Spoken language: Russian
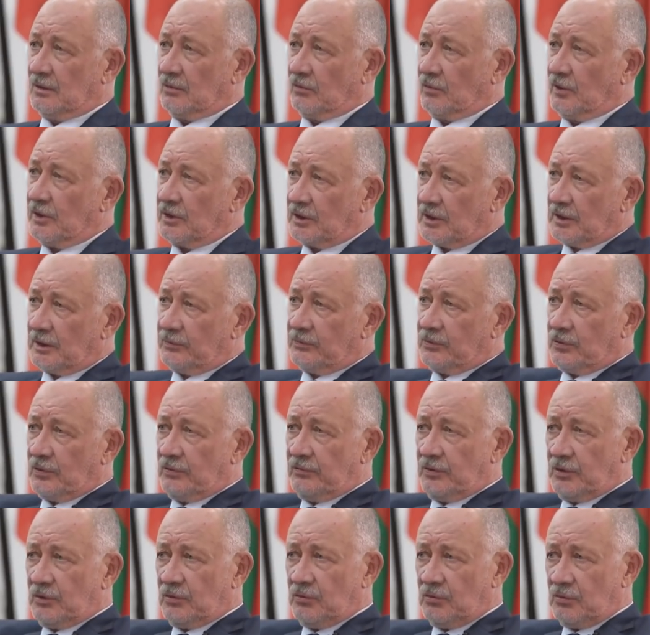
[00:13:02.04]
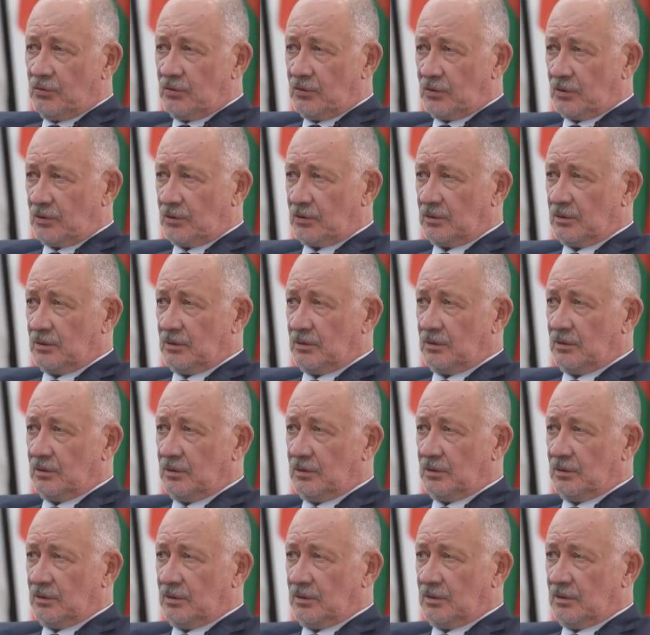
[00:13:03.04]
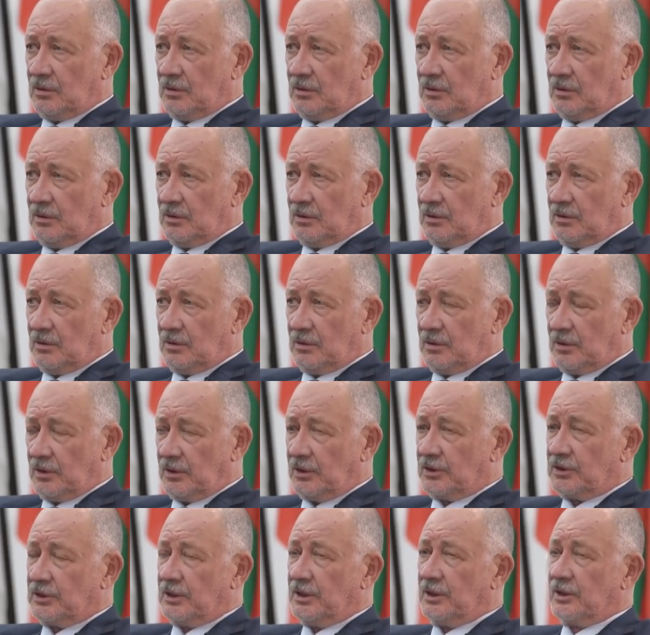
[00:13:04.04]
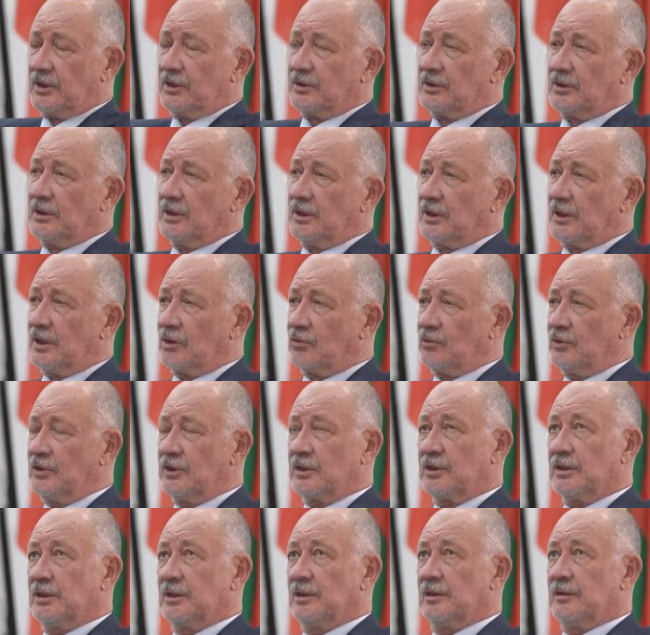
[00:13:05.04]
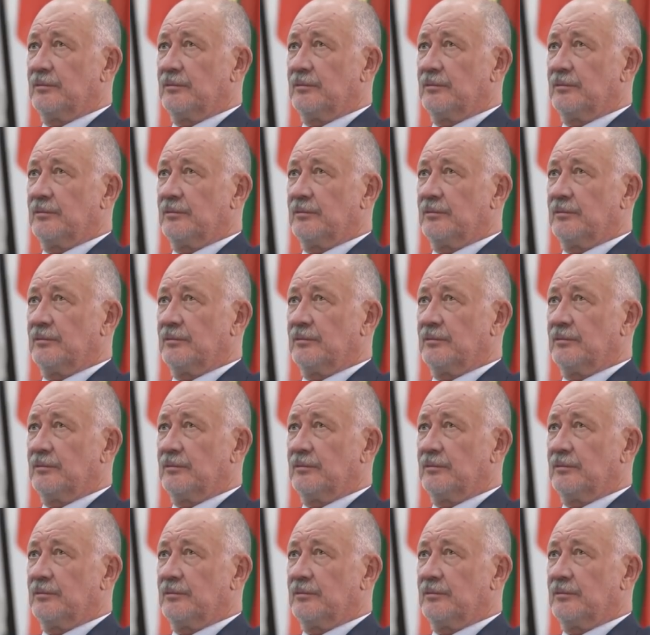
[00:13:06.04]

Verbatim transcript: у нас же там все ведет. И начинают рассказывать, как у них